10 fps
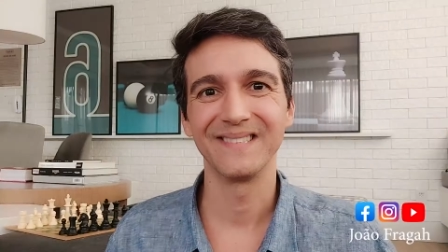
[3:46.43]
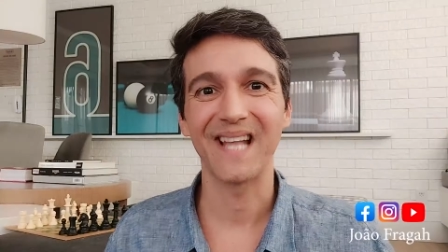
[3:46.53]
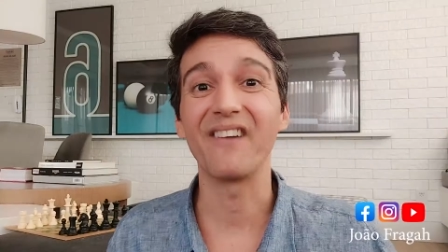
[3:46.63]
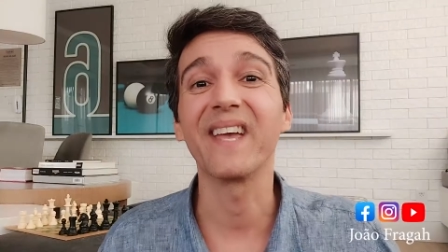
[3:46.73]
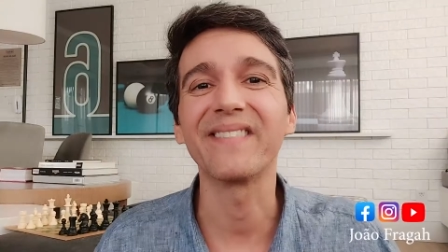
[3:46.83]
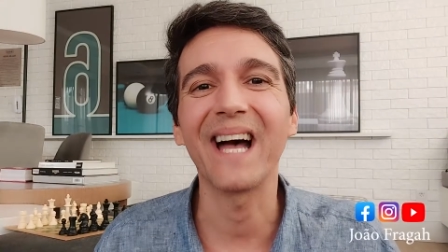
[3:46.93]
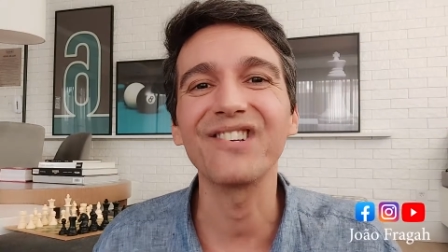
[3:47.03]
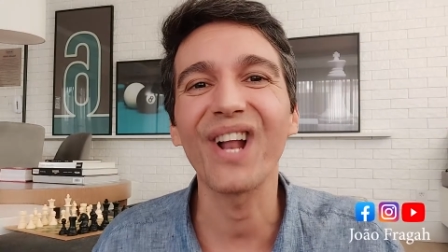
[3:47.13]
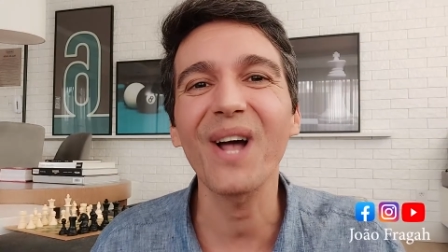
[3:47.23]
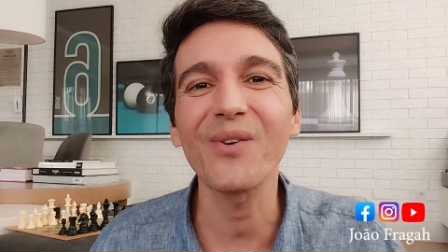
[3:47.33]
A
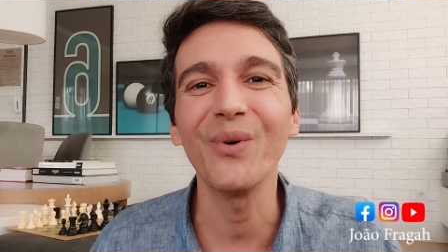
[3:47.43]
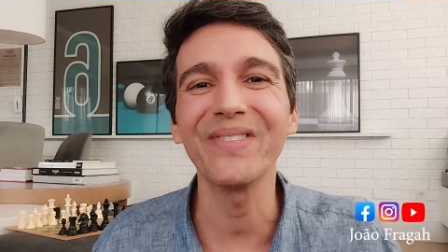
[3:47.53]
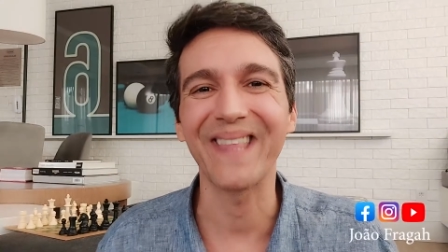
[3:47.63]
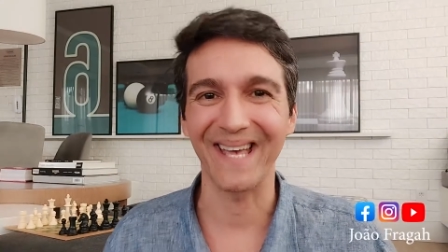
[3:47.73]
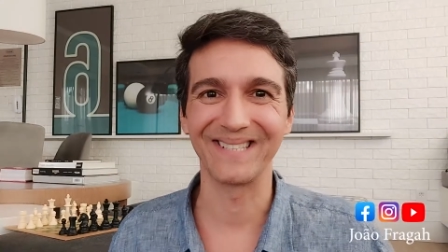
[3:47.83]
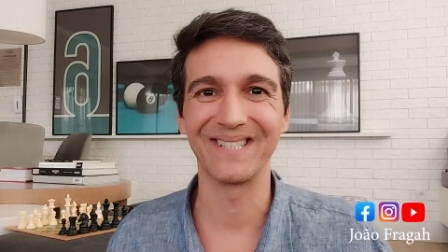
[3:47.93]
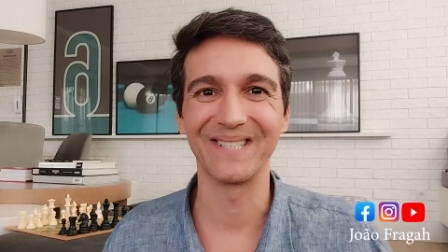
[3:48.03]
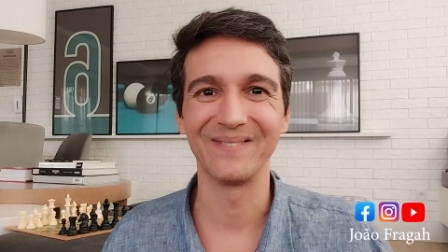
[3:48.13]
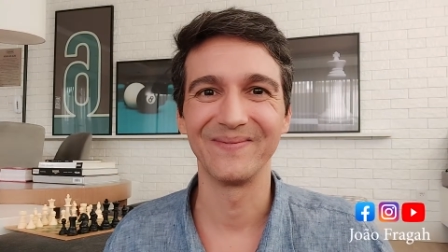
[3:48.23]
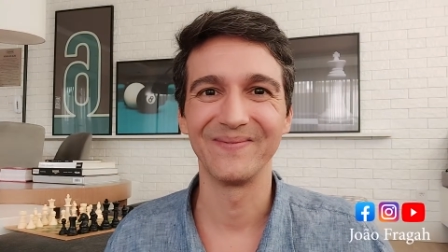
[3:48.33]
verdade ela acontece.
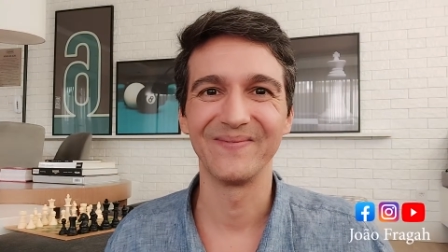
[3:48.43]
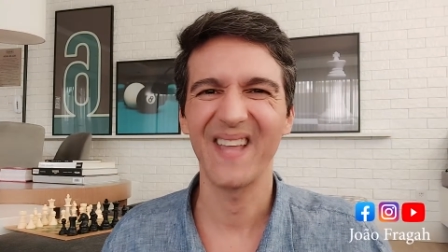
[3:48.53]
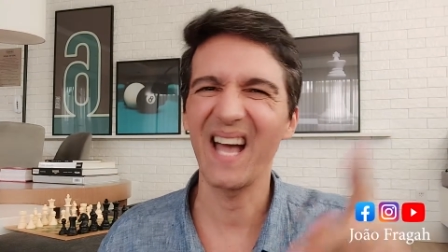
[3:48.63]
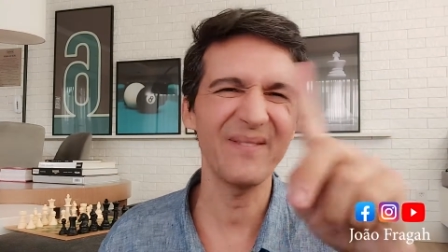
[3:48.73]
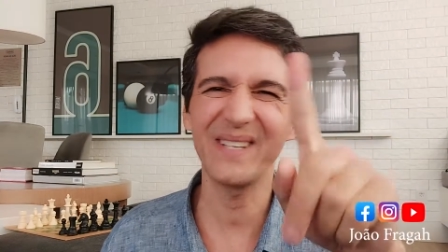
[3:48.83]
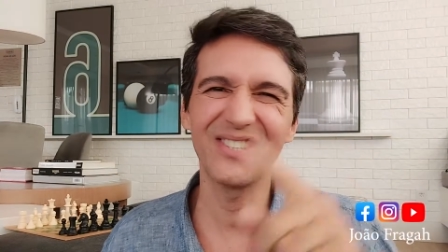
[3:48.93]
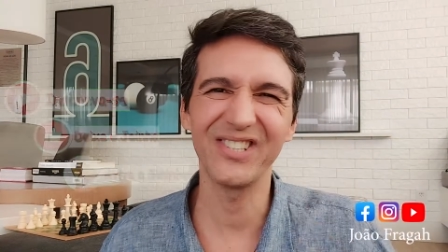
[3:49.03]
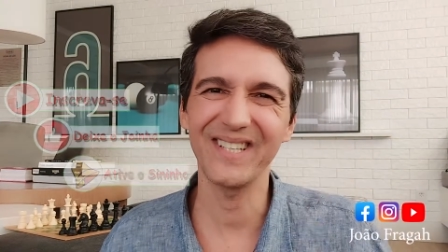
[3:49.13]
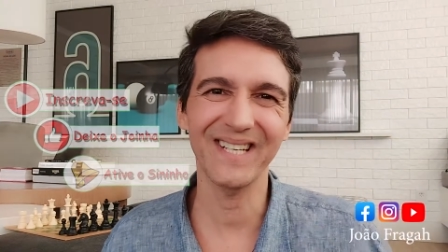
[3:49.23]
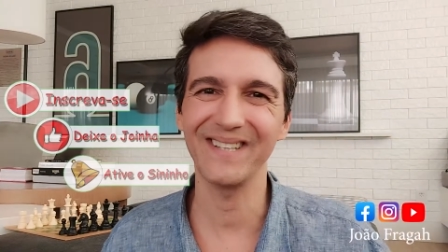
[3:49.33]
A
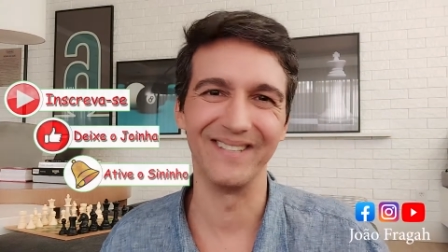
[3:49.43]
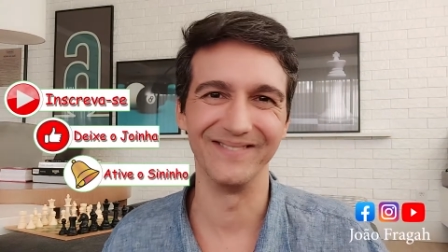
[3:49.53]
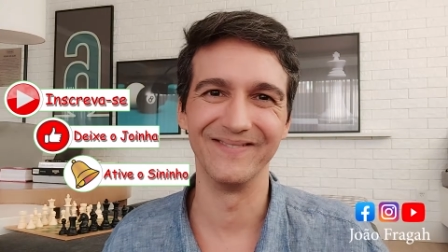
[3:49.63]
mentira não.